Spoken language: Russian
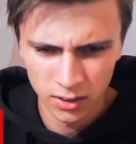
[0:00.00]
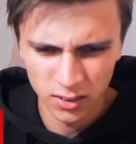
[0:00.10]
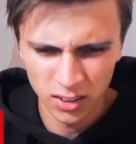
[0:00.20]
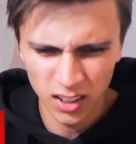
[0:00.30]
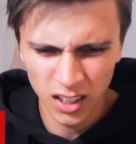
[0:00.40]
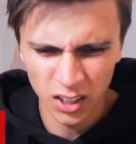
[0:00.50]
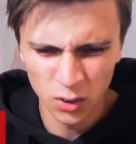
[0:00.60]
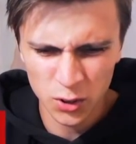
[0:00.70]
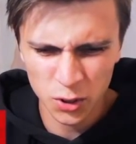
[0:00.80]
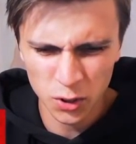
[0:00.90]
О, оно
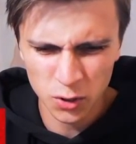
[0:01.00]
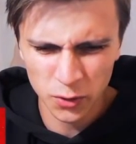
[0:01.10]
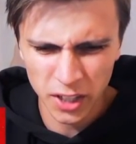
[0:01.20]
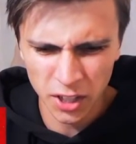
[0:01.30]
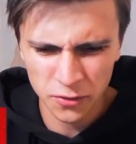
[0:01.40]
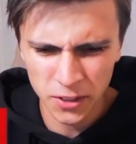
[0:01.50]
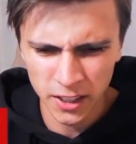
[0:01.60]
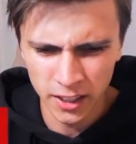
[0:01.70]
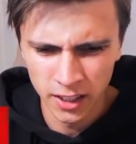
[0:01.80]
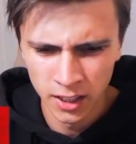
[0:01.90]
еще еще в крови.